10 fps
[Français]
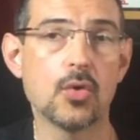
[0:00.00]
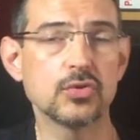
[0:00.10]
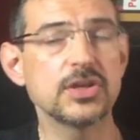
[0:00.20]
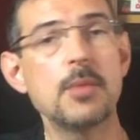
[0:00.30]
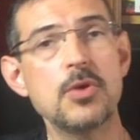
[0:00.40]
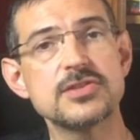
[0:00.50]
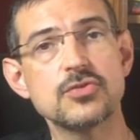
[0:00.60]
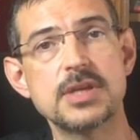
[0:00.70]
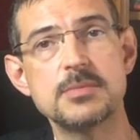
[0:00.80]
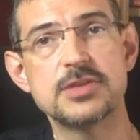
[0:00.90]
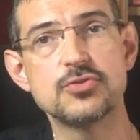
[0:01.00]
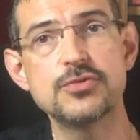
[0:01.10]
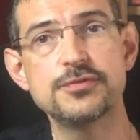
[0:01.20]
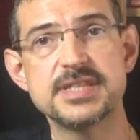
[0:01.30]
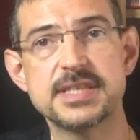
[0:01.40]
Contrairement à son
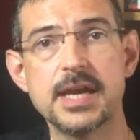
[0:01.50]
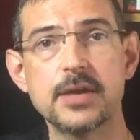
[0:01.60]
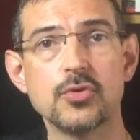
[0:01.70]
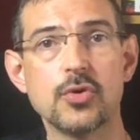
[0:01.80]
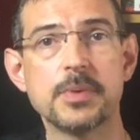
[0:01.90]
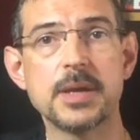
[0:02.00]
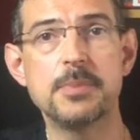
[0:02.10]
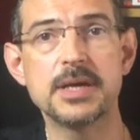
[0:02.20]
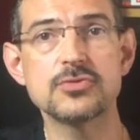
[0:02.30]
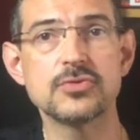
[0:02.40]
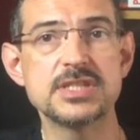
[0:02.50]
habitude, Fisker ne reprit pas son